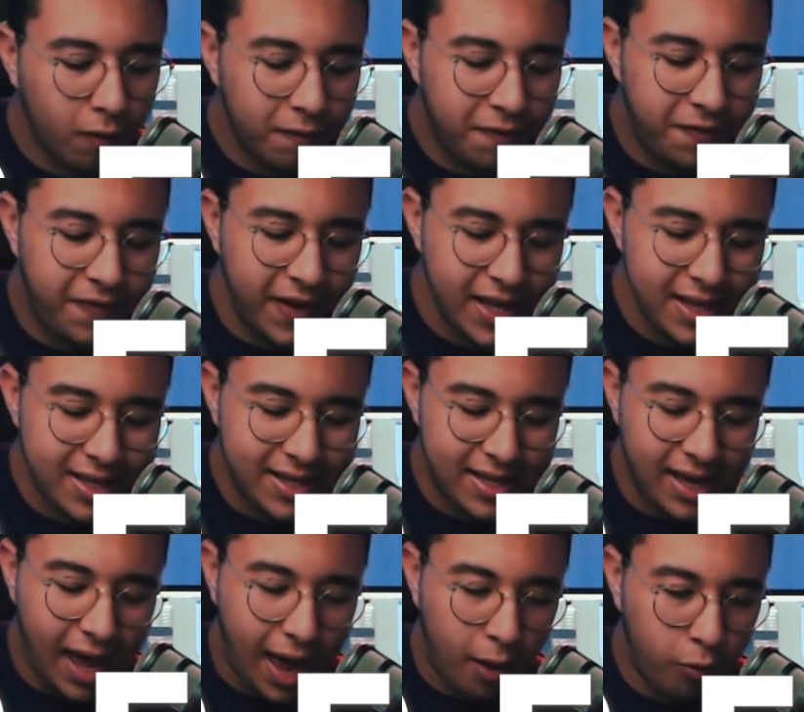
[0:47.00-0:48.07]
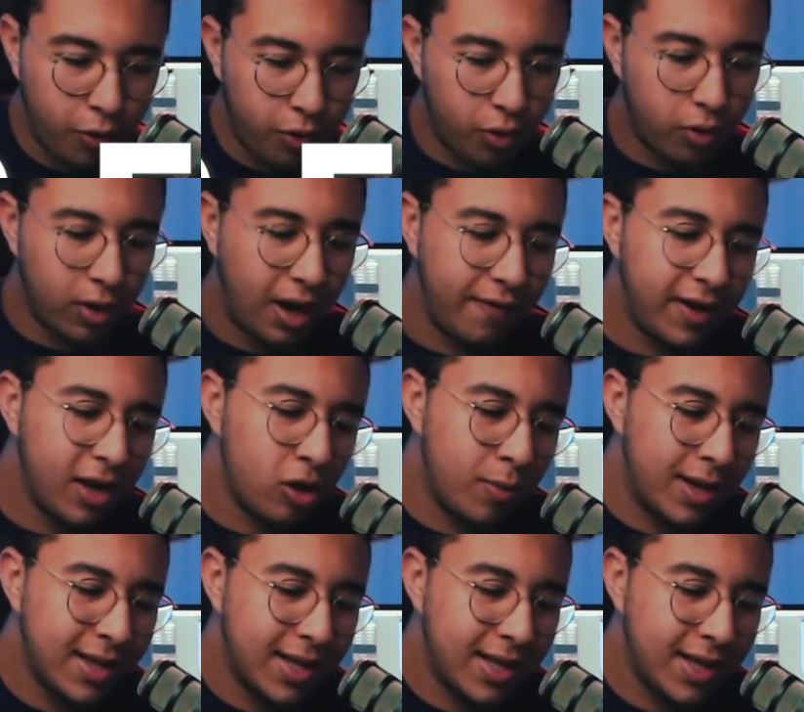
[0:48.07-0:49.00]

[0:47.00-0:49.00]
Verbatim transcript: 20 euro. La vera domanda